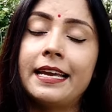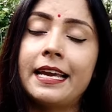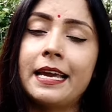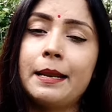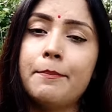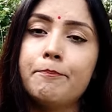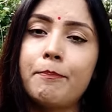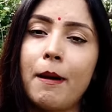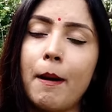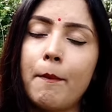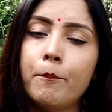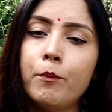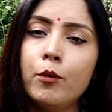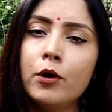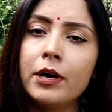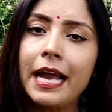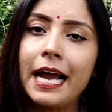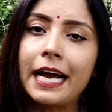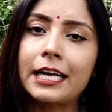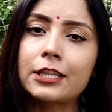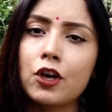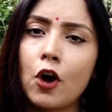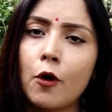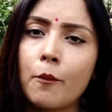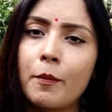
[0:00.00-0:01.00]
लेकिन पप्पू
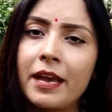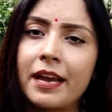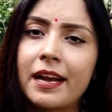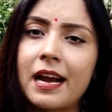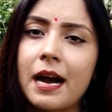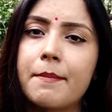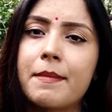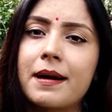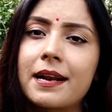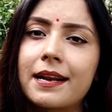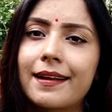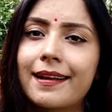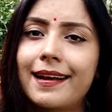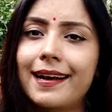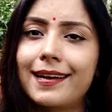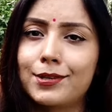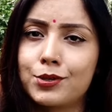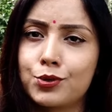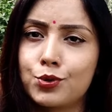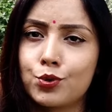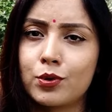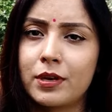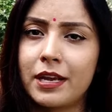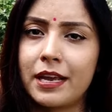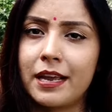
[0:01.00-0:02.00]
यादव भी कमर
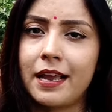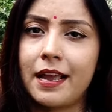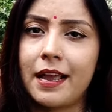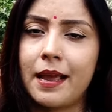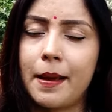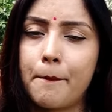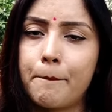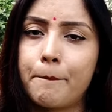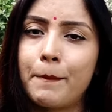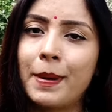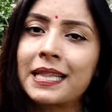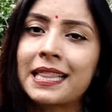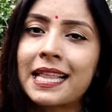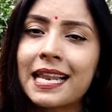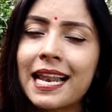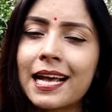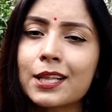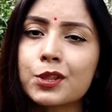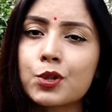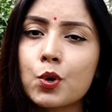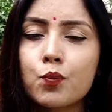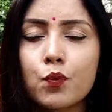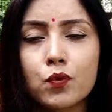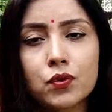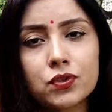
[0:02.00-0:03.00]
कस चुके हैं
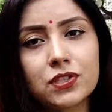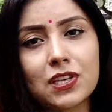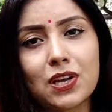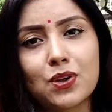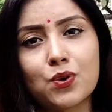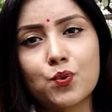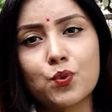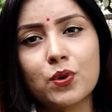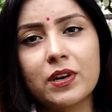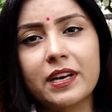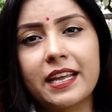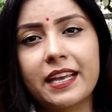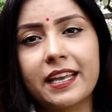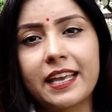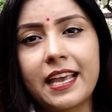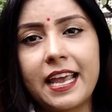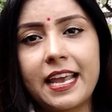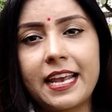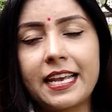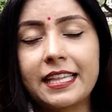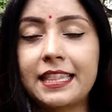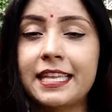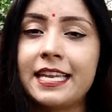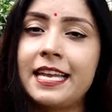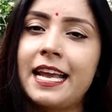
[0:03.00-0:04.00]
बदला तो वो जरूर
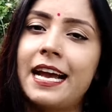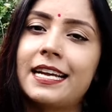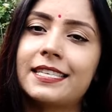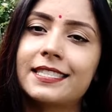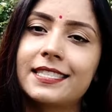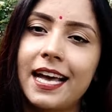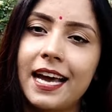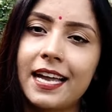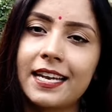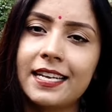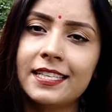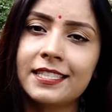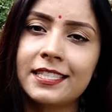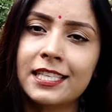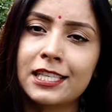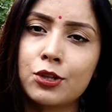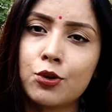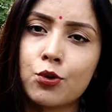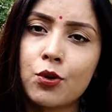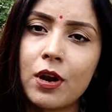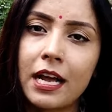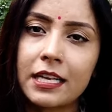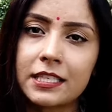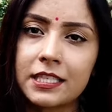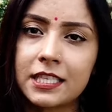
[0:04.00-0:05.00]
लेंगे इतनी आसानी से
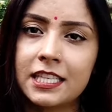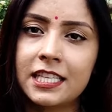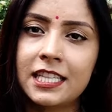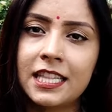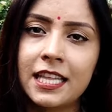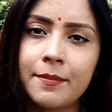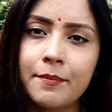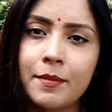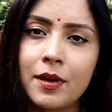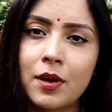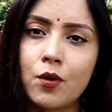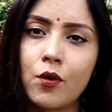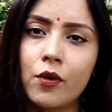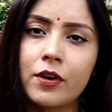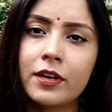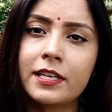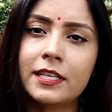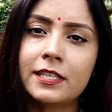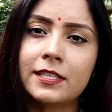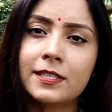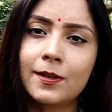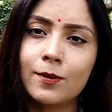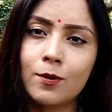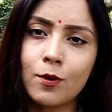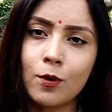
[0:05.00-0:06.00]
तो राजनीति में कोई
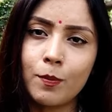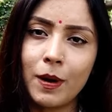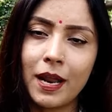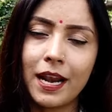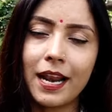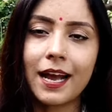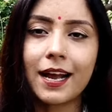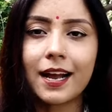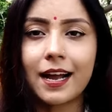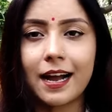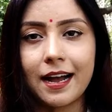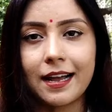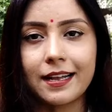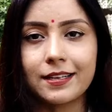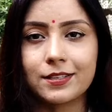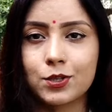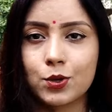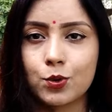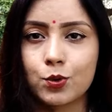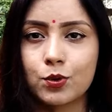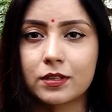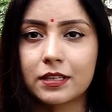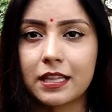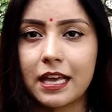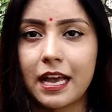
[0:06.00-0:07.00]
किसी को भला कहा
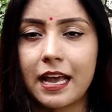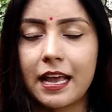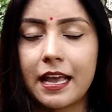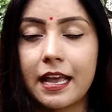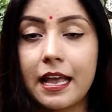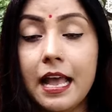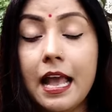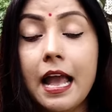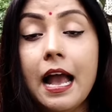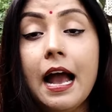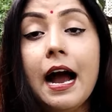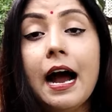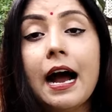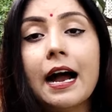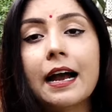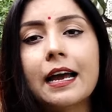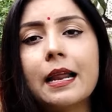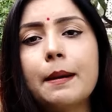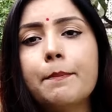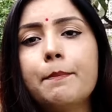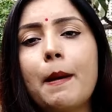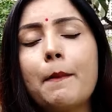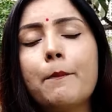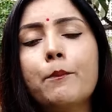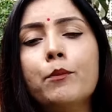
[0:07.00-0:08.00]
छोड़ता है
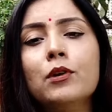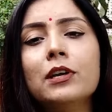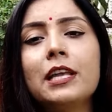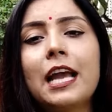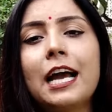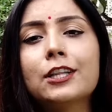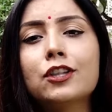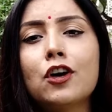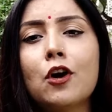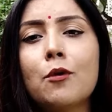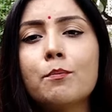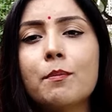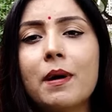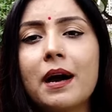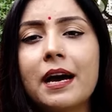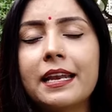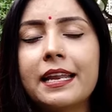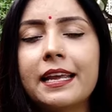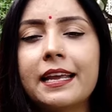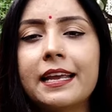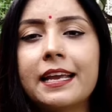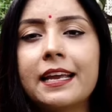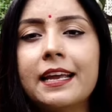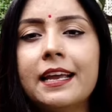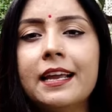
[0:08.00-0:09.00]
अगर पप्पू यादव
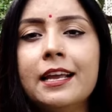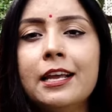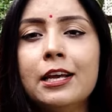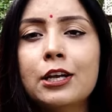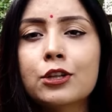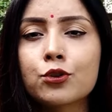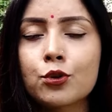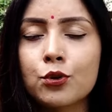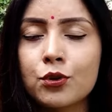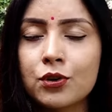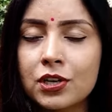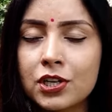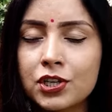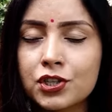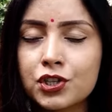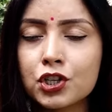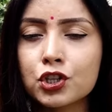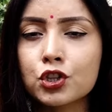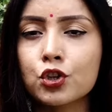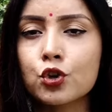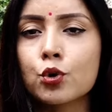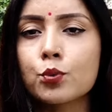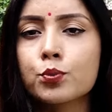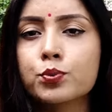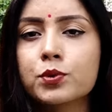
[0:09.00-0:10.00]
माने हैं तो
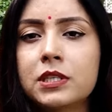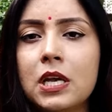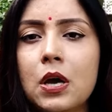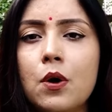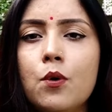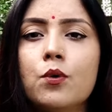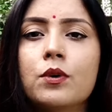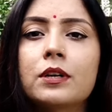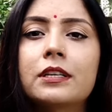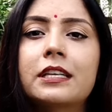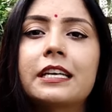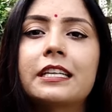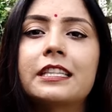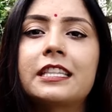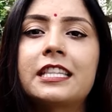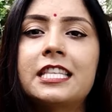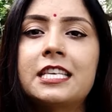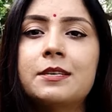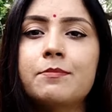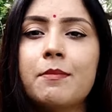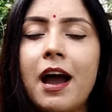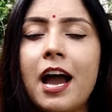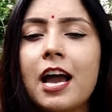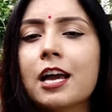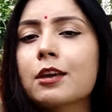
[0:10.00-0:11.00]
निश्चित रूप से उनके
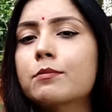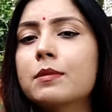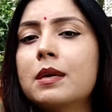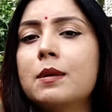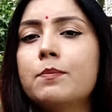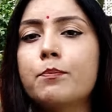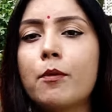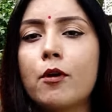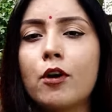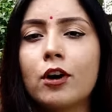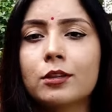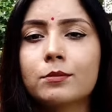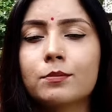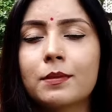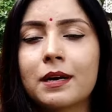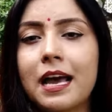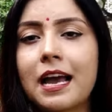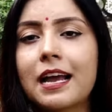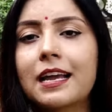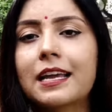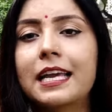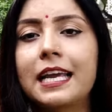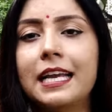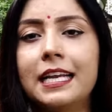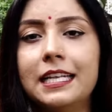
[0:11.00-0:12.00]
दिमाग में बहुत
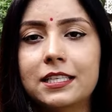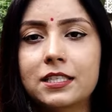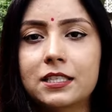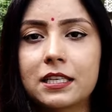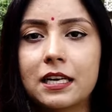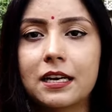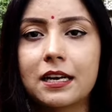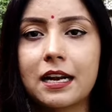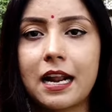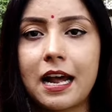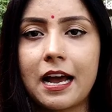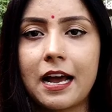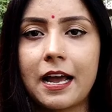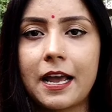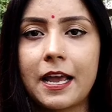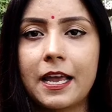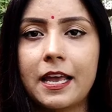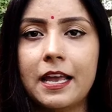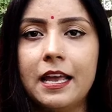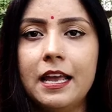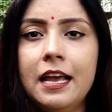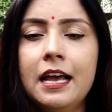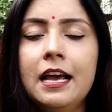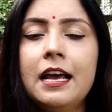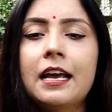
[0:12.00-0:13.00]
बड़ा खेल चल रहा
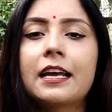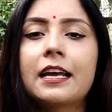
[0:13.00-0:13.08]
है